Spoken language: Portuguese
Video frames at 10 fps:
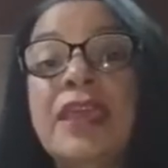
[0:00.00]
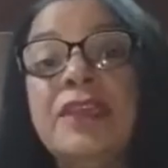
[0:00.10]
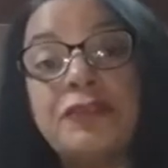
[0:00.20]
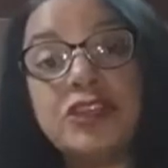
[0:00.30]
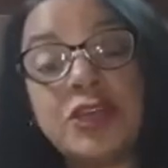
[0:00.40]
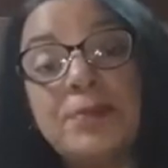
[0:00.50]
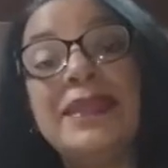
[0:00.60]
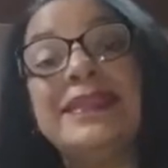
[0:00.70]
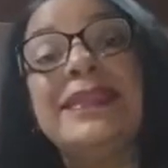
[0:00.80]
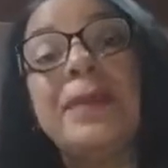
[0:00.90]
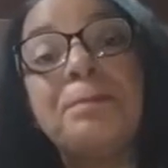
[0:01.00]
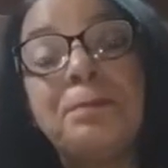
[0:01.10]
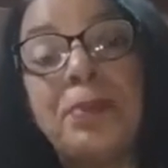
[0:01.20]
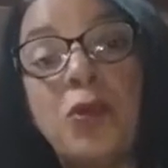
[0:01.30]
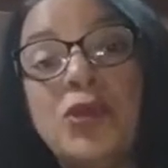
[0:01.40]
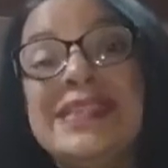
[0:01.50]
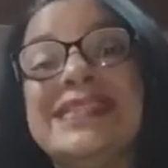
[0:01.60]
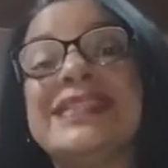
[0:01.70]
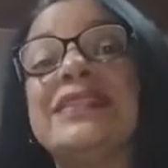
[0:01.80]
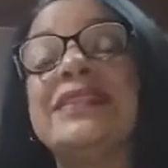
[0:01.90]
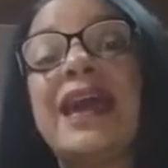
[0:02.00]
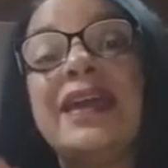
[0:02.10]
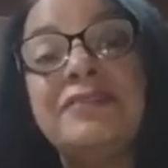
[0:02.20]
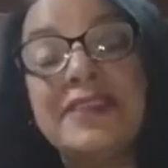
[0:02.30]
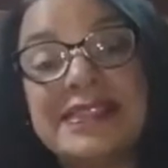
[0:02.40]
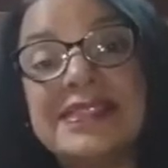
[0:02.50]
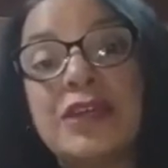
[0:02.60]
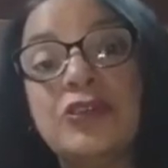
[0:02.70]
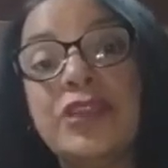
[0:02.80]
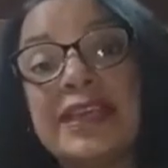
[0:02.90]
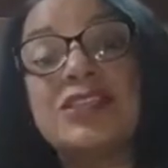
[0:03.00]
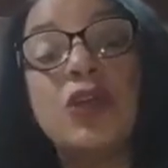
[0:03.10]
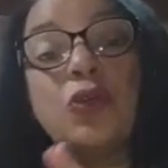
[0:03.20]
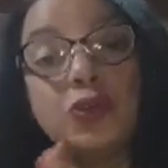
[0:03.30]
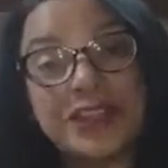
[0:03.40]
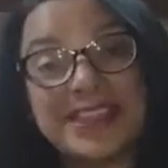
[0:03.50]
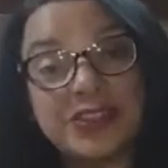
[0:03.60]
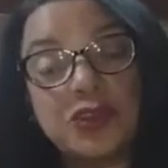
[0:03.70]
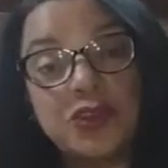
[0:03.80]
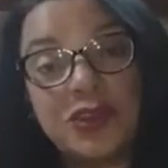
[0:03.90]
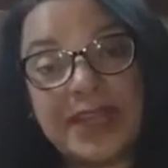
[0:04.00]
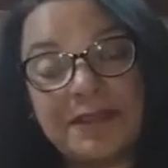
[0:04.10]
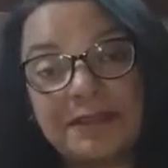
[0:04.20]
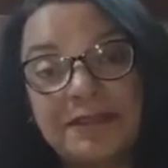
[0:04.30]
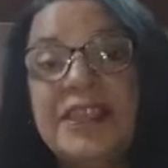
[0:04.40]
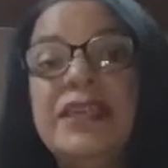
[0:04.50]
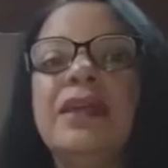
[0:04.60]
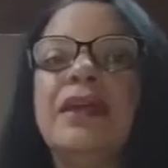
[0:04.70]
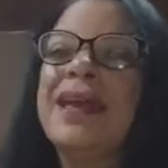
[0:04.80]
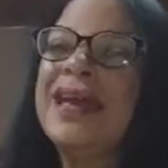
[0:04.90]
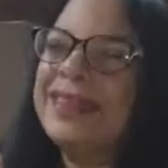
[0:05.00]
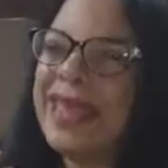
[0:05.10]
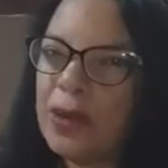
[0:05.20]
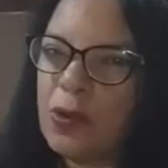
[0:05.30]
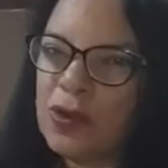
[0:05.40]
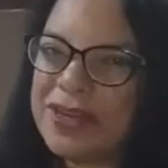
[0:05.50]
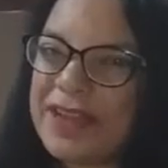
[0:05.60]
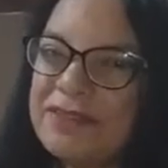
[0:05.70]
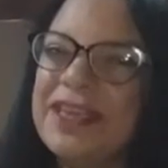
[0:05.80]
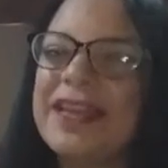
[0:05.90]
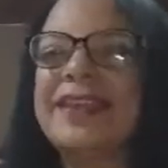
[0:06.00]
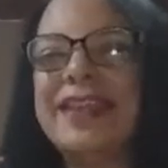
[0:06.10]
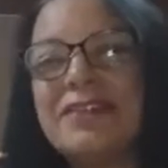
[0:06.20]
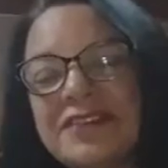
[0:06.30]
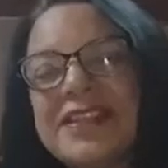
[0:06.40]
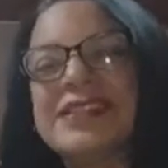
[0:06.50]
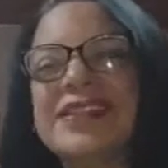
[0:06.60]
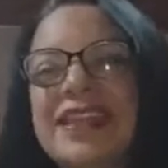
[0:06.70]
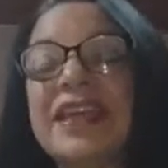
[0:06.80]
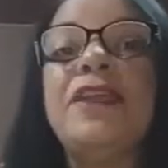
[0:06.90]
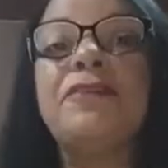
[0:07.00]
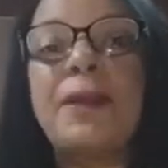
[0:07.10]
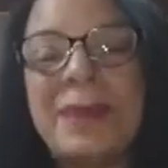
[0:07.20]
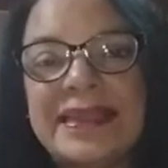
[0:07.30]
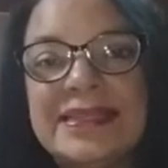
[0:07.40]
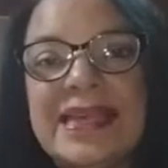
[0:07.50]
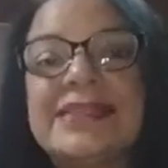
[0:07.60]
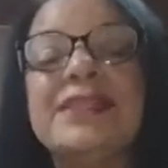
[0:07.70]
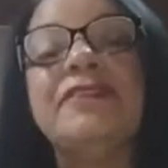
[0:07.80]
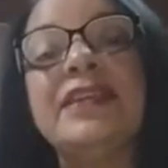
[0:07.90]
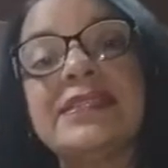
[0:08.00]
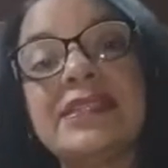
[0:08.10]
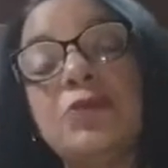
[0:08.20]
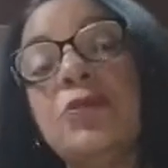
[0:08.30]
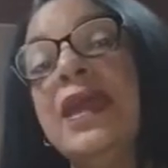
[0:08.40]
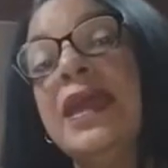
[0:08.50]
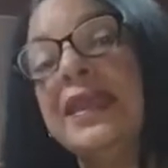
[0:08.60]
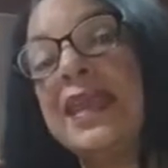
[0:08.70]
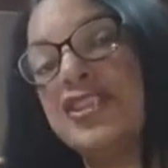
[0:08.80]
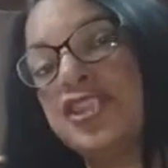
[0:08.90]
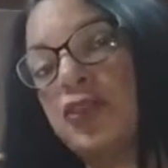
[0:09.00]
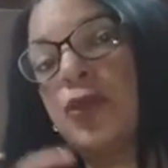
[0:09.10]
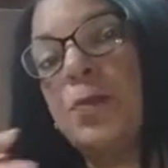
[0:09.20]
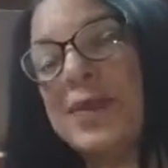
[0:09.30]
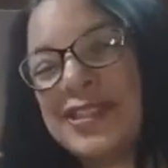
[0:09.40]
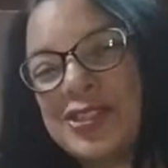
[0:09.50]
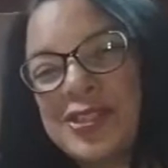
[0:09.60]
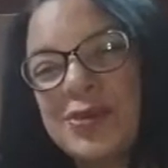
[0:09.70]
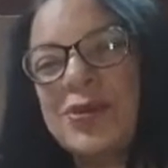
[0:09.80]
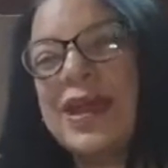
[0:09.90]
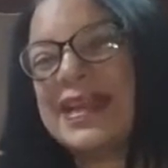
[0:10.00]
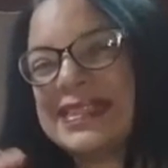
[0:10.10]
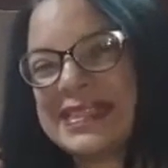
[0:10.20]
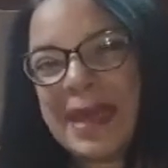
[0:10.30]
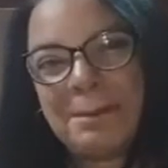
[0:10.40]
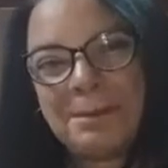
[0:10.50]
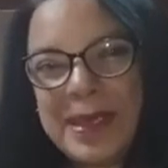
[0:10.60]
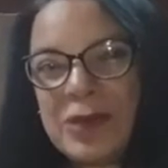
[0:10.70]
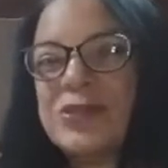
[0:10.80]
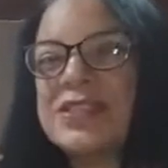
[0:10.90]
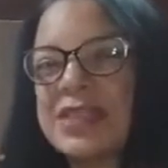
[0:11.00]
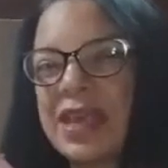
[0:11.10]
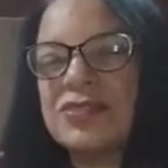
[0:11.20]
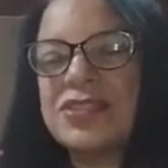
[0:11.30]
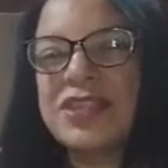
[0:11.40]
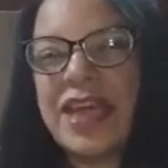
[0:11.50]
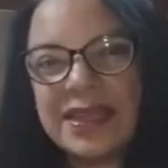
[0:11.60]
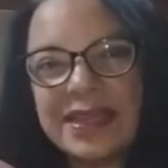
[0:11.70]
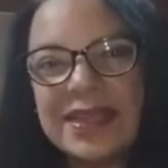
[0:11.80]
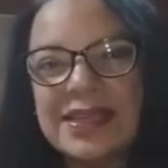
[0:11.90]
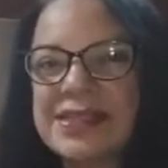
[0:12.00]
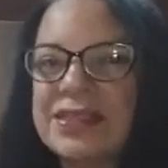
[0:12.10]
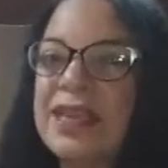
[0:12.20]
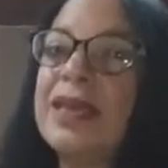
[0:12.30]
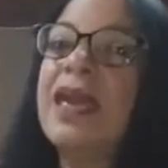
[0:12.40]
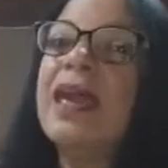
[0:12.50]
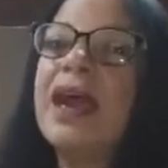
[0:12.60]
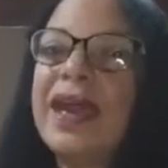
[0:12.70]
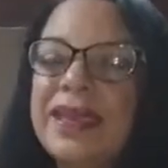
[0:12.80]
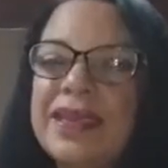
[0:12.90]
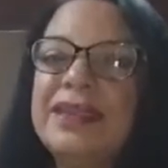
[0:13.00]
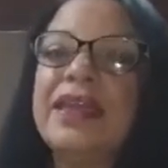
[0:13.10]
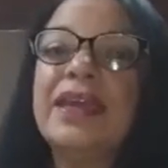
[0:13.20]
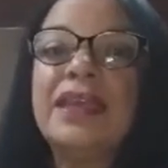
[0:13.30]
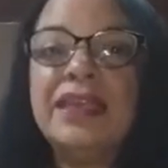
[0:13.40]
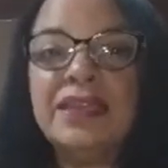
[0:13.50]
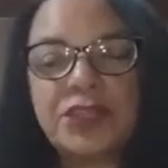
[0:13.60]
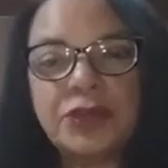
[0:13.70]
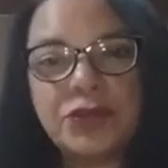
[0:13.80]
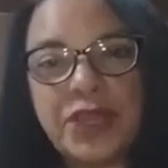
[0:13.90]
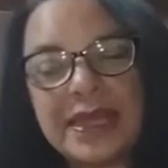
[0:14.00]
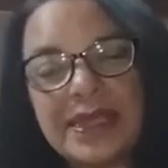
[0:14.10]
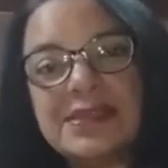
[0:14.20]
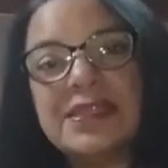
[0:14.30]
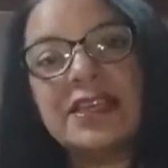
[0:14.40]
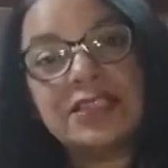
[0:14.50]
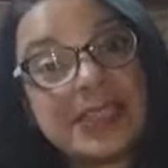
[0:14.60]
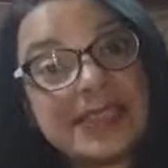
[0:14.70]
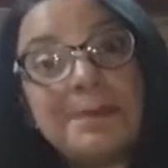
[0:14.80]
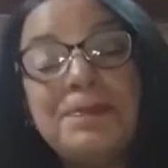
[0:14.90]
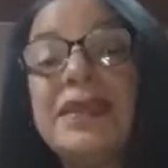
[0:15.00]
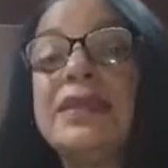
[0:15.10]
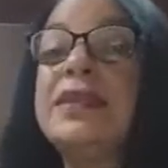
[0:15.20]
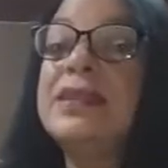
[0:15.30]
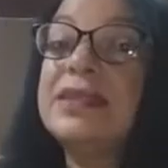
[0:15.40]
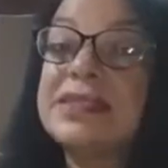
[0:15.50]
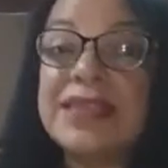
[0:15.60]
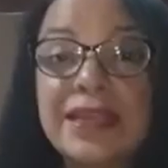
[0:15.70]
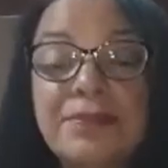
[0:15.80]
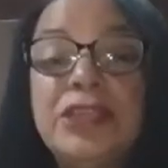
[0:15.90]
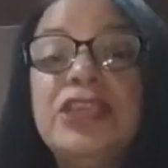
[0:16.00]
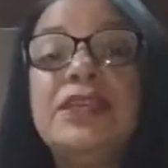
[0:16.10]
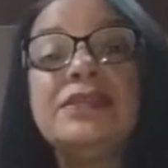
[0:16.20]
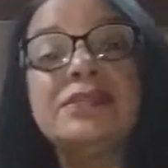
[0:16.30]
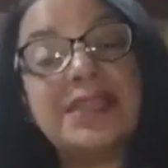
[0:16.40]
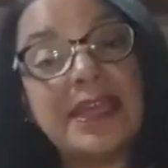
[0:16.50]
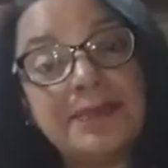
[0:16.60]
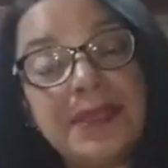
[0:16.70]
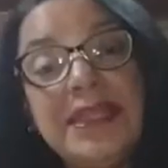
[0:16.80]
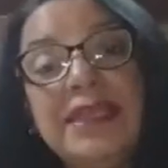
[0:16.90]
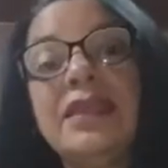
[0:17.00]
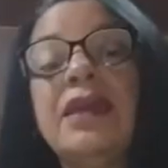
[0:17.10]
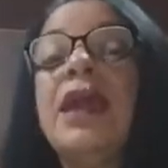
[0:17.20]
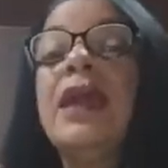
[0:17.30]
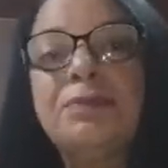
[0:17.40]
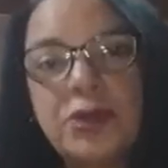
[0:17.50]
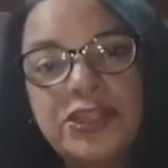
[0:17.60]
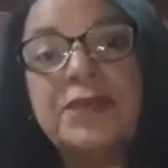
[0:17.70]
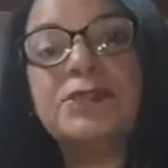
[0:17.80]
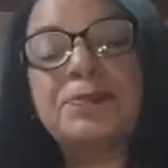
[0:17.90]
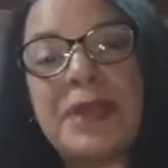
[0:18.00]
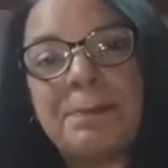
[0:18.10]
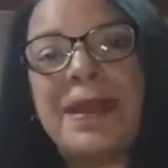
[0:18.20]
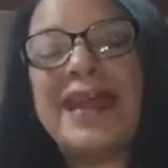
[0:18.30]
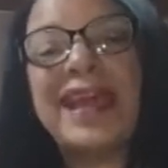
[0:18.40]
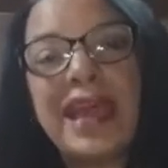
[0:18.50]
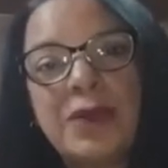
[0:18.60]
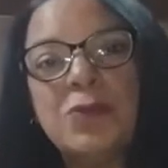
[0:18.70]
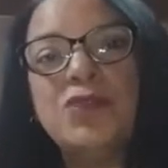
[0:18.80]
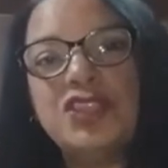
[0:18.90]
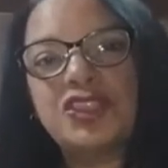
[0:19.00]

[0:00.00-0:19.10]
E foi somente depois da invenção da ultrassonografia, da ecografia aqui na França, né? E foi a partir dessa invenção que a gente começou a saber o sexo da criança, né? Ainda intrauterinos, a gente já sabia que se era menino, se era menina, e podíamos preparar um